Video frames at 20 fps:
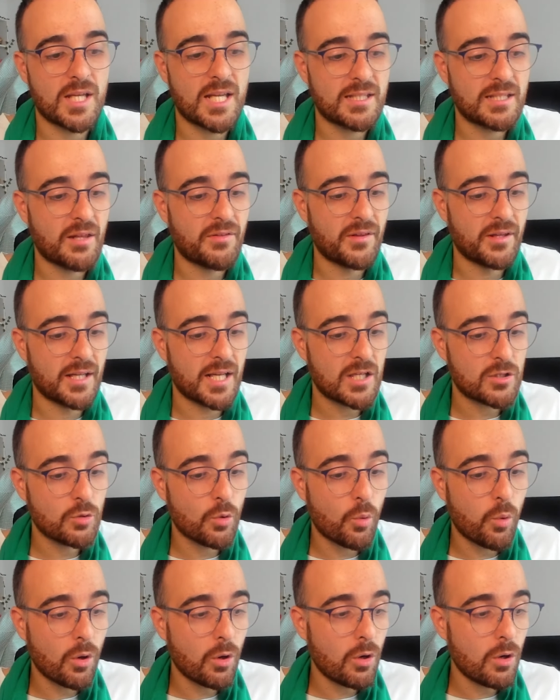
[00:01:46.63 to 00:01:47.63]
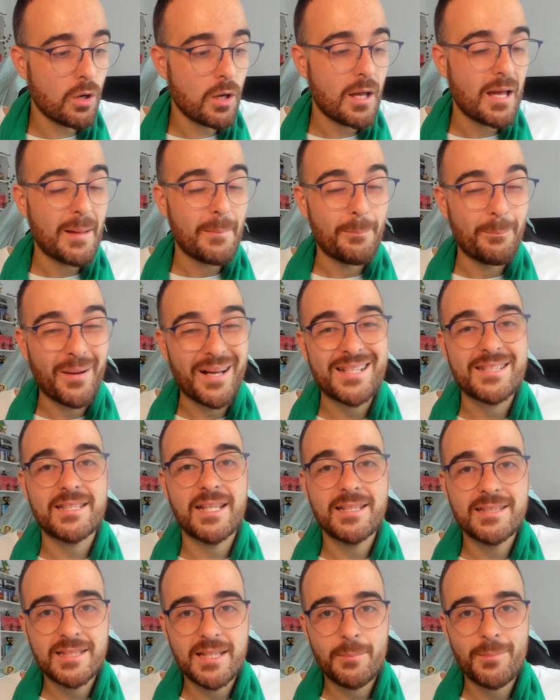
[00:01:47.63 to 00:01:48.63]
Es decir, es un juego
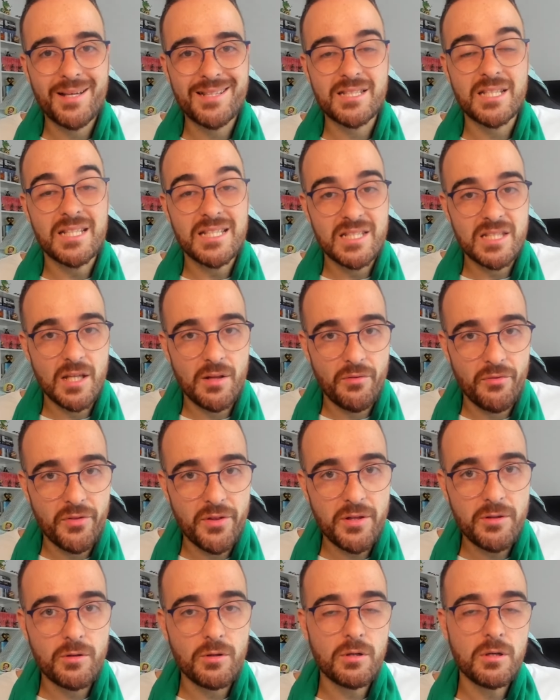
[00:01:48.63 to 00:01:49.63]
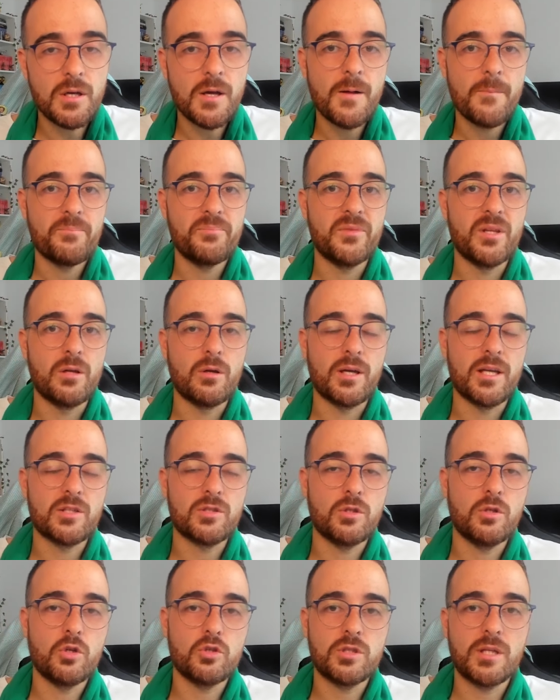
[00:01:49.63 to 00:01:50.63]
bastante más sencillo de lo que
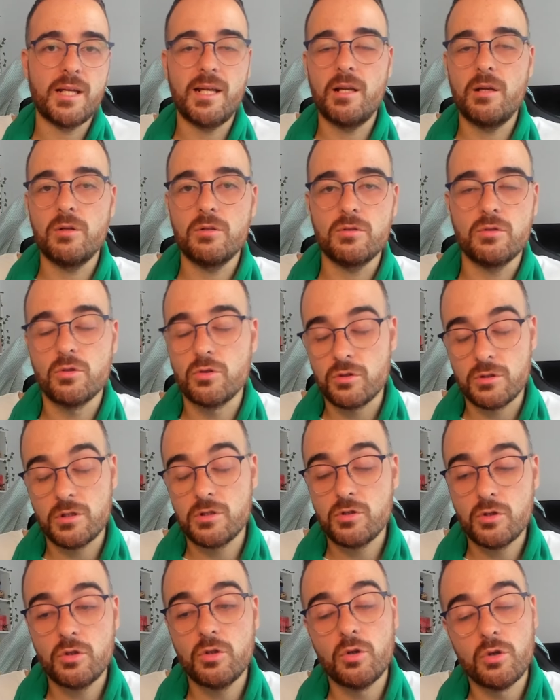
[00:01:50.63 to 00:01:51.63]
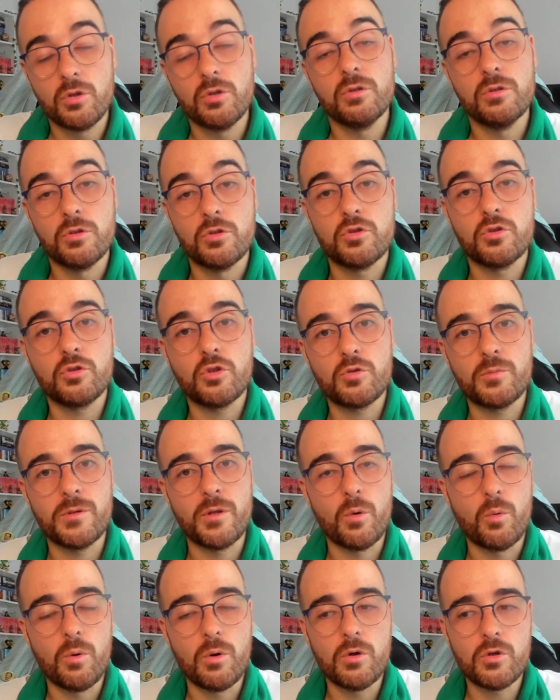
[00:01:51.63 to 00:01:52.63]
son los los otros
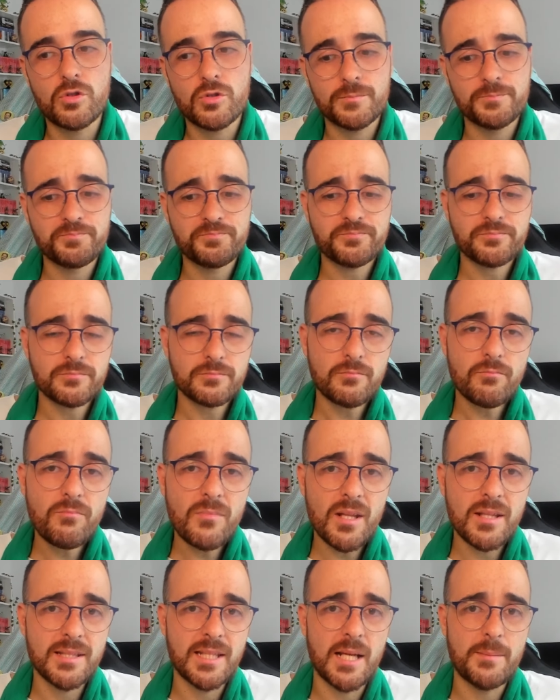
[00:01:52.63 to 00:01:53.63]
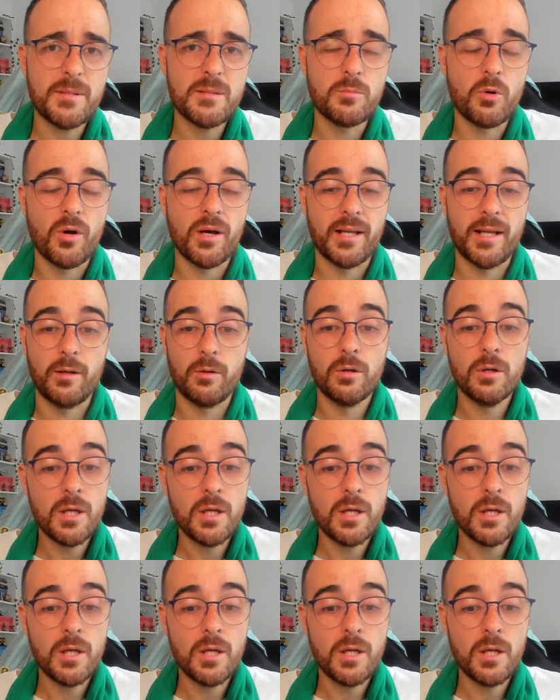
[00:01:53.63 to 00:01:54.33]
videojuegos del mismo género.